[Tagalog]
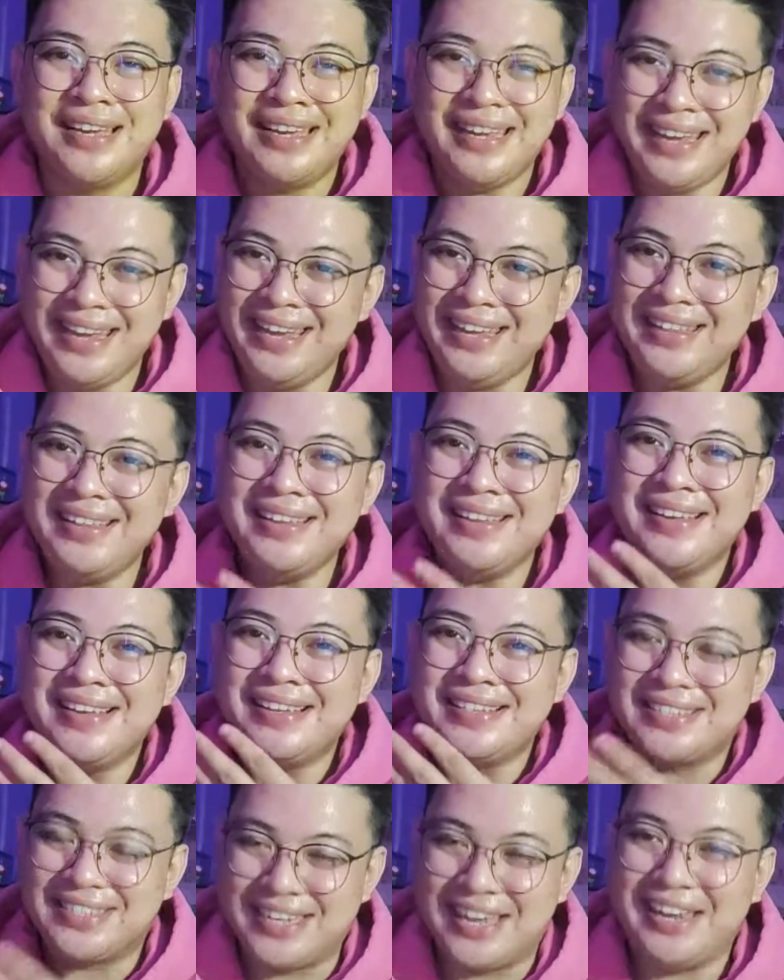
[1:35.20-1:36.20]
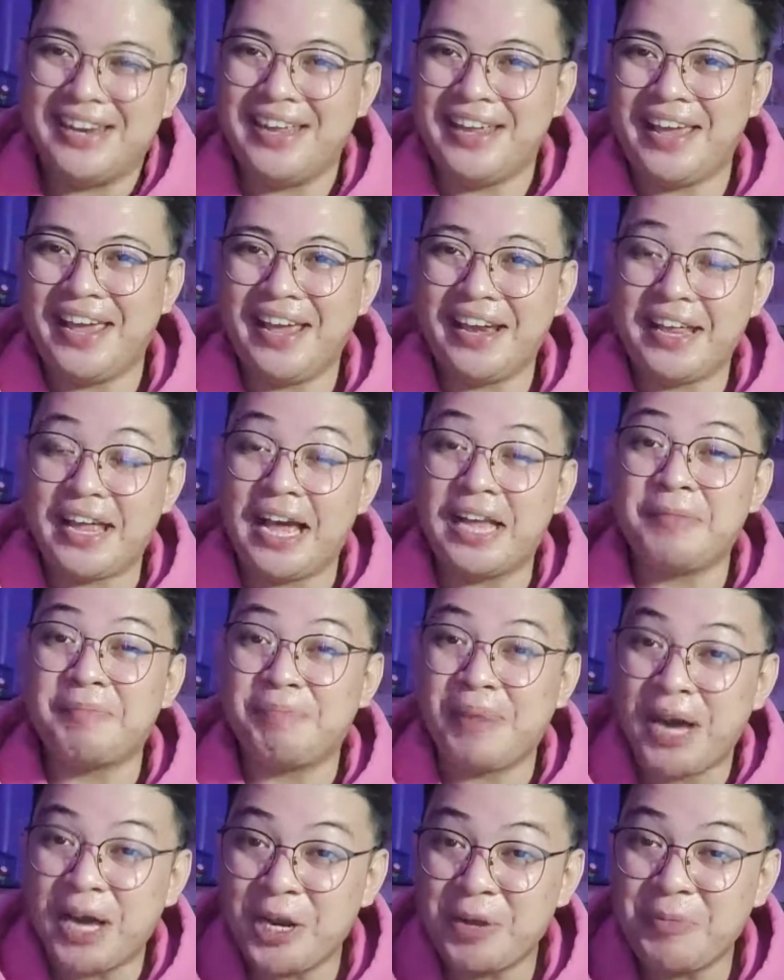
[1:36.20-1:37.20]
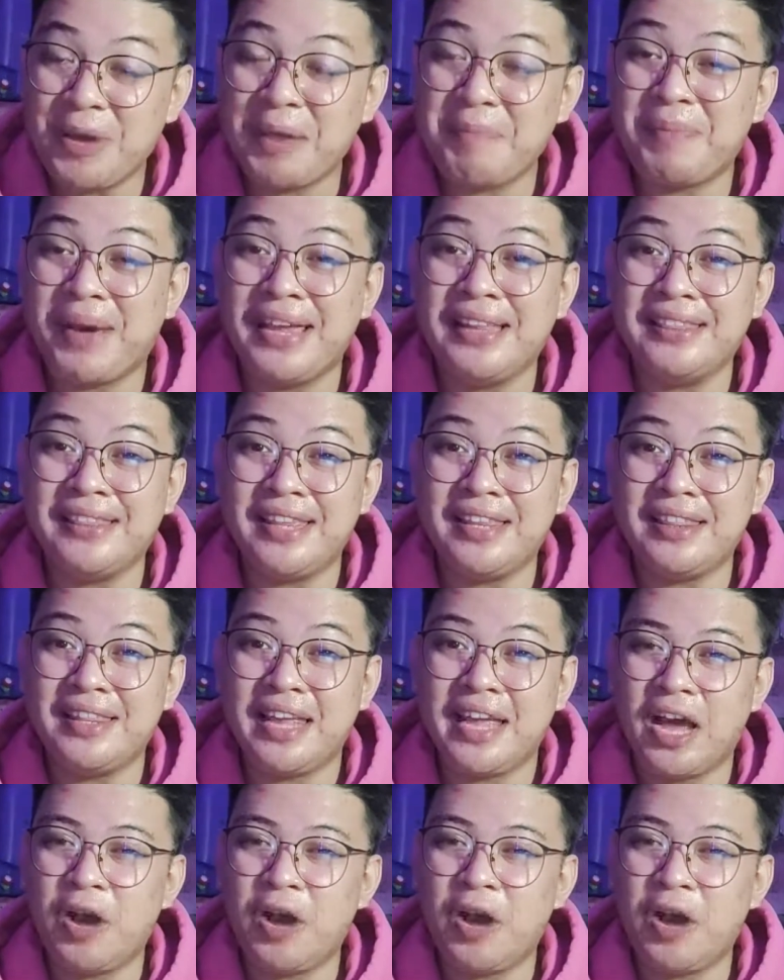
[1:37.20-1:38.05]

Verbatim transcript: in selling area at paano maipaintindi